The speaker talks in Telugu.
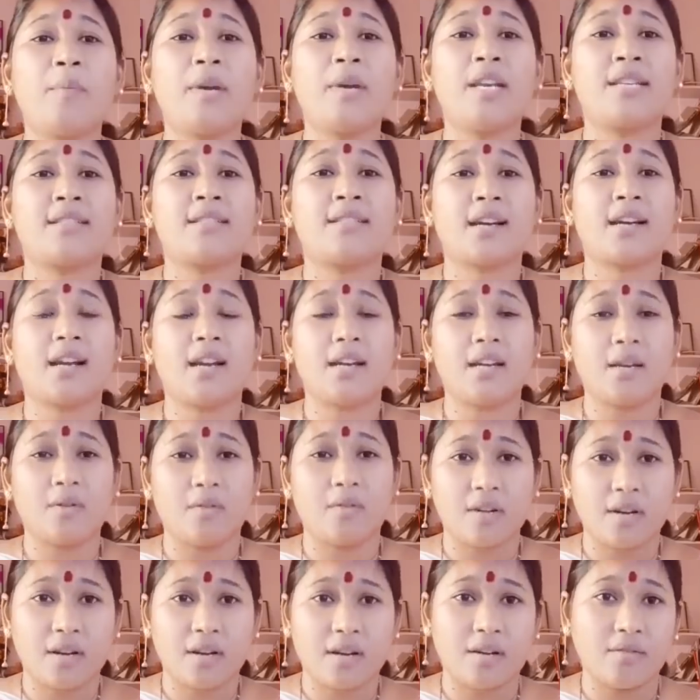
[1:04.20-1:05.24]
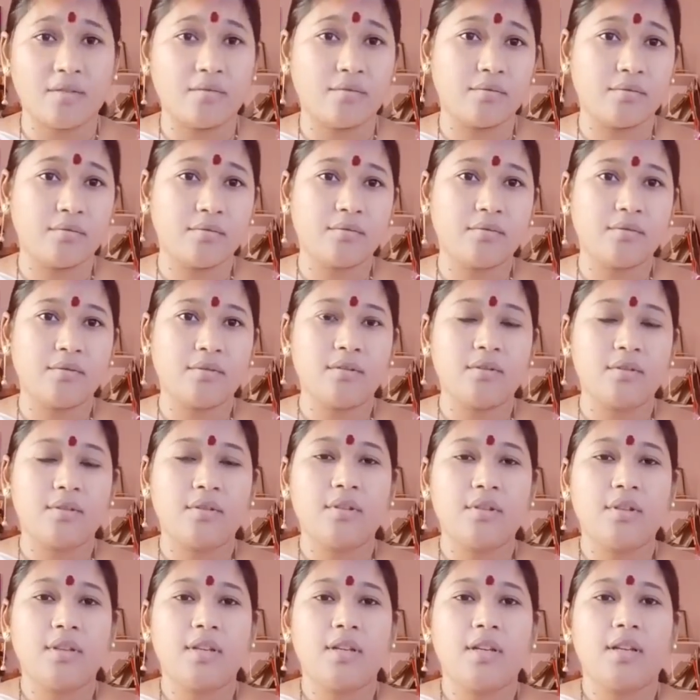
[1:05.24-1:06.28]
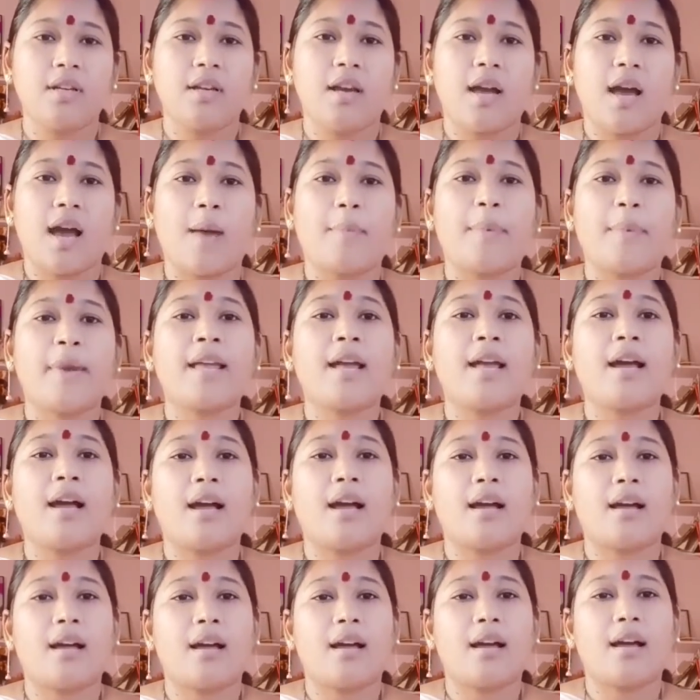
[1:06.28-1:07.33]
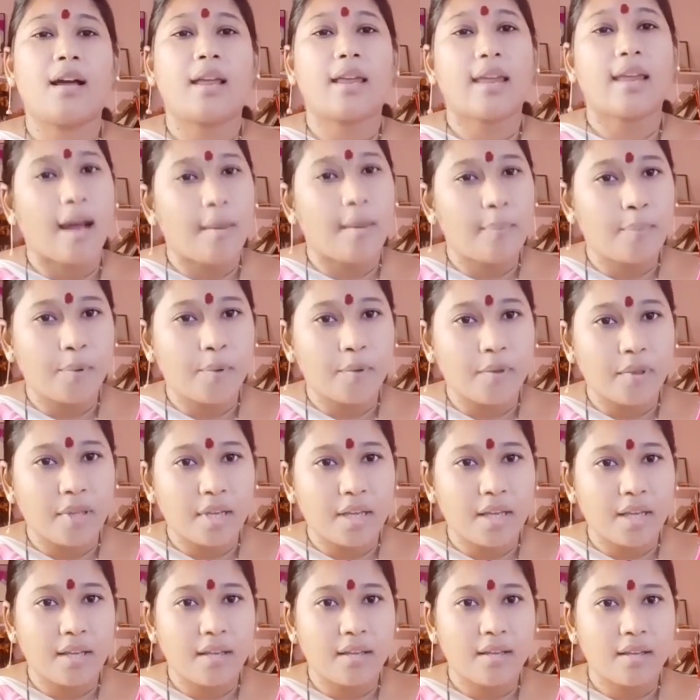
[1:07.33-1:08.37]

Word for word: మినిస్టర్గా ఉన్నాను అభయ యాప్ ఉంది